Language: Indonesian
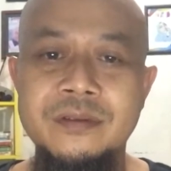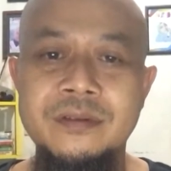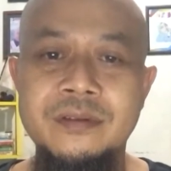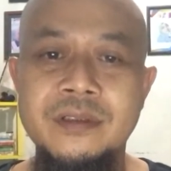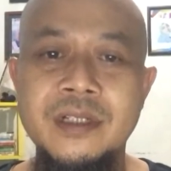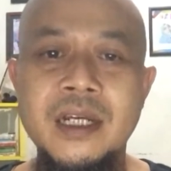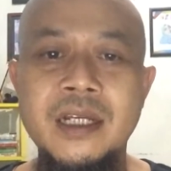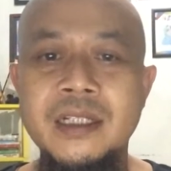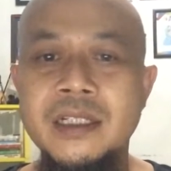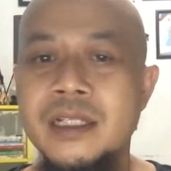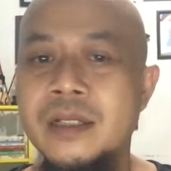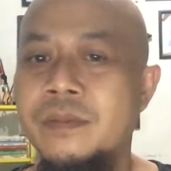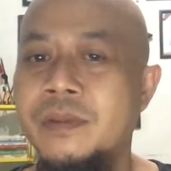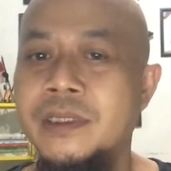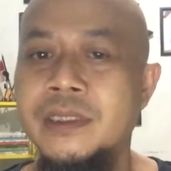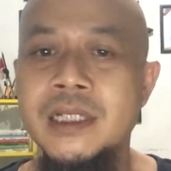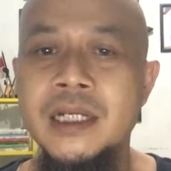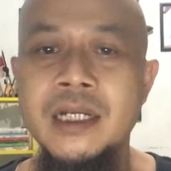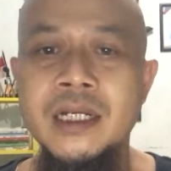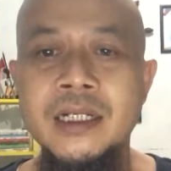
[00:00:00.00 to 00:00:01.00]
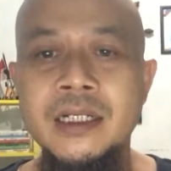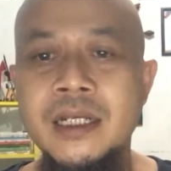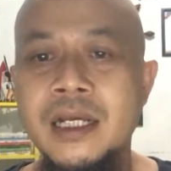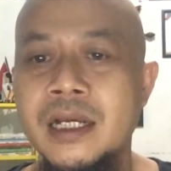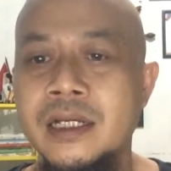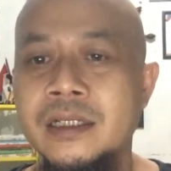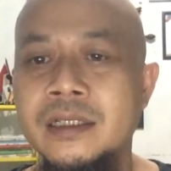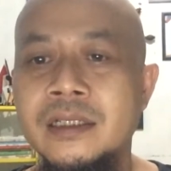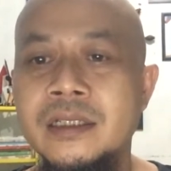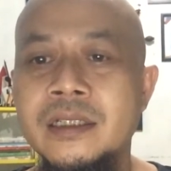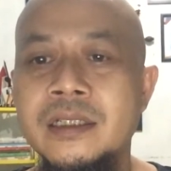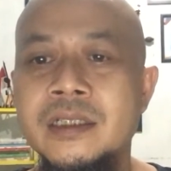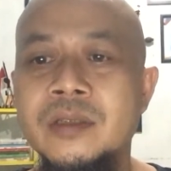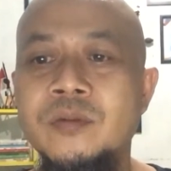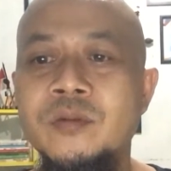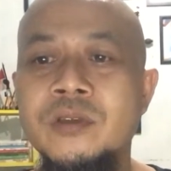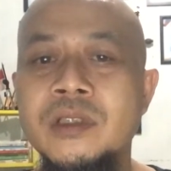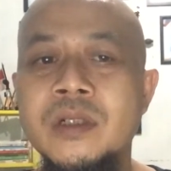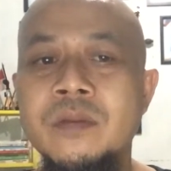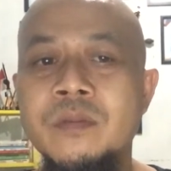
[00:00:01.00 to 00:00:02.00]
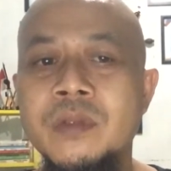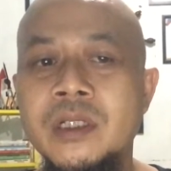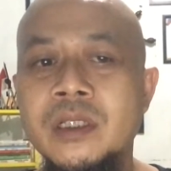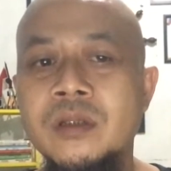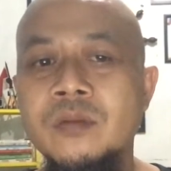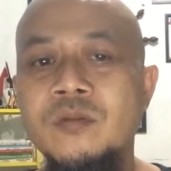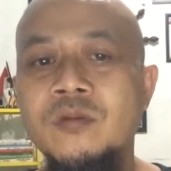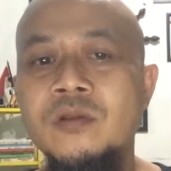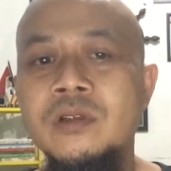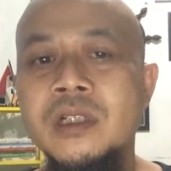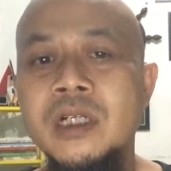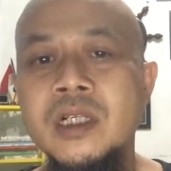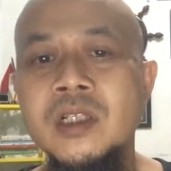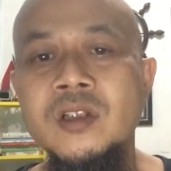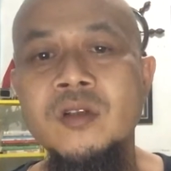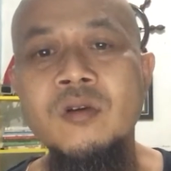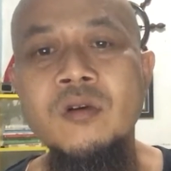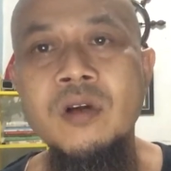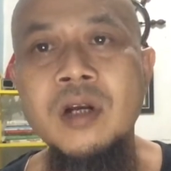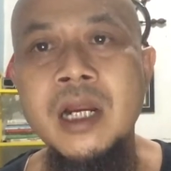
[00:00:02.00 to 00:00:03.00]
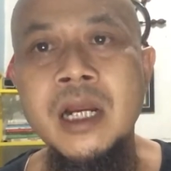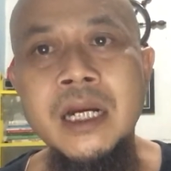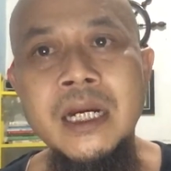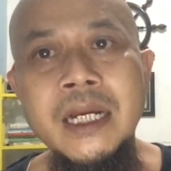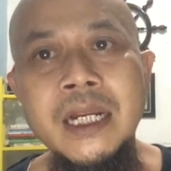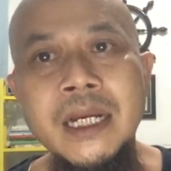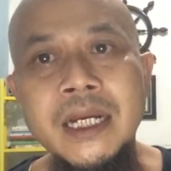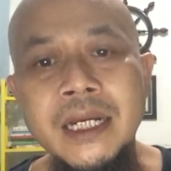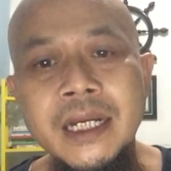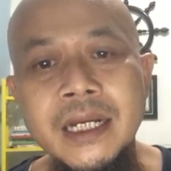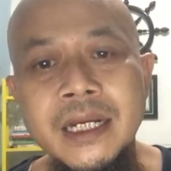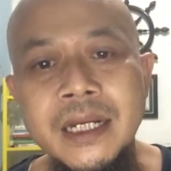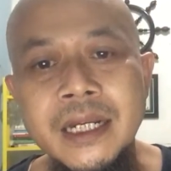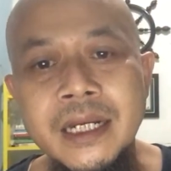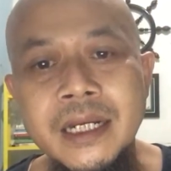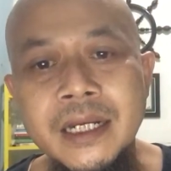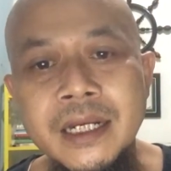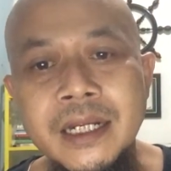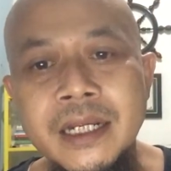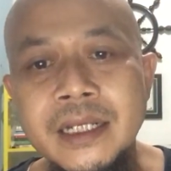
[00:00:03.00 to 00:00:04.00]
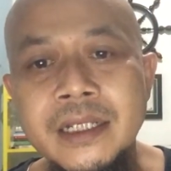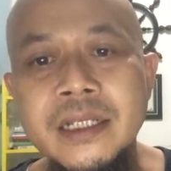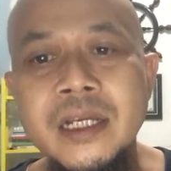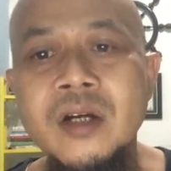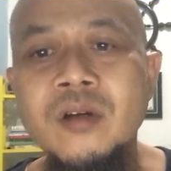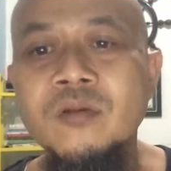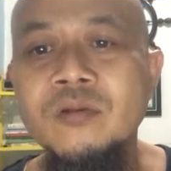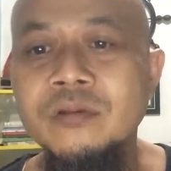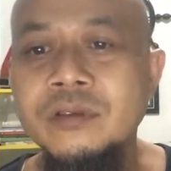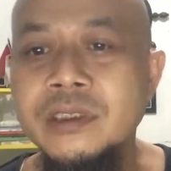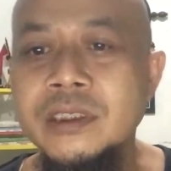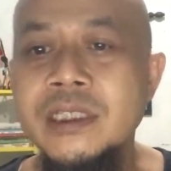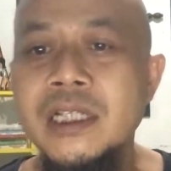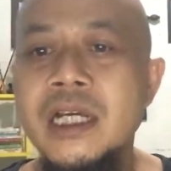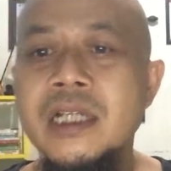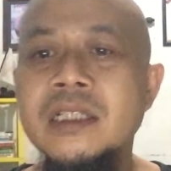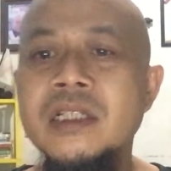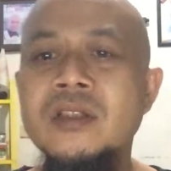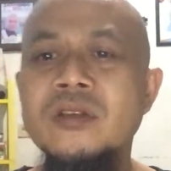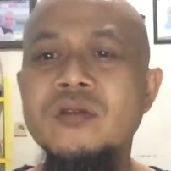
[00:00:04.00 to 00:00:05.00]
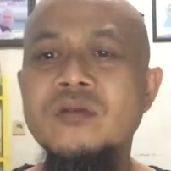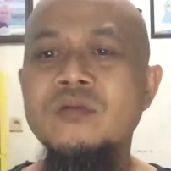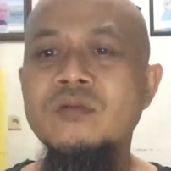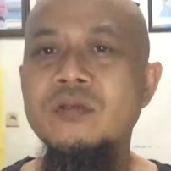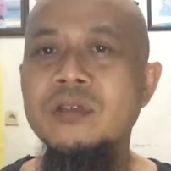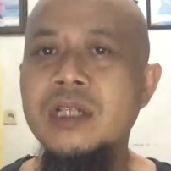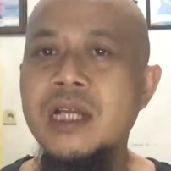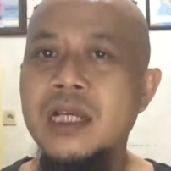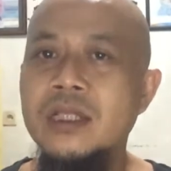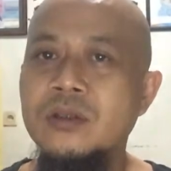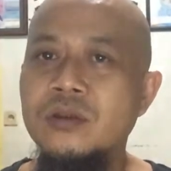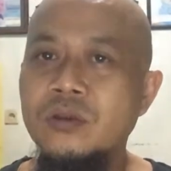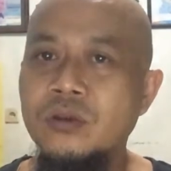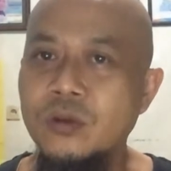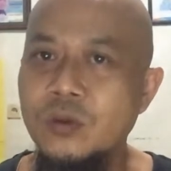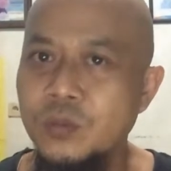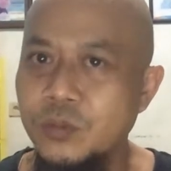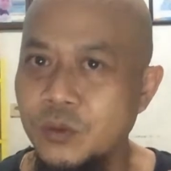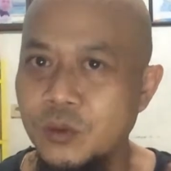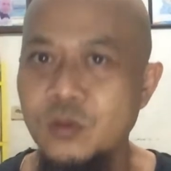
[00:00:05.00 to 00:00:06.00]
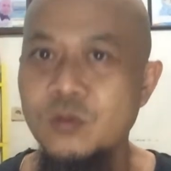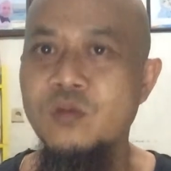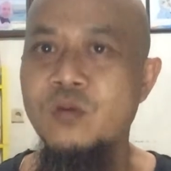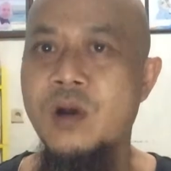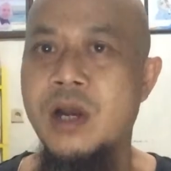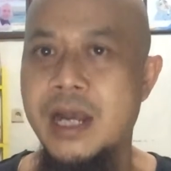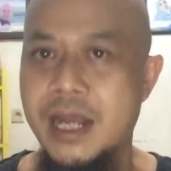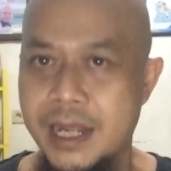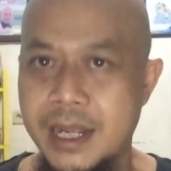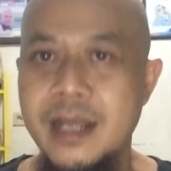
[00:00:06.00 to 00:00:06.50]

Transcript: Nah, ia berjalan kaki kemudian bertemu dengan seorang nenek-nenek yang usianya sudah cukup tua.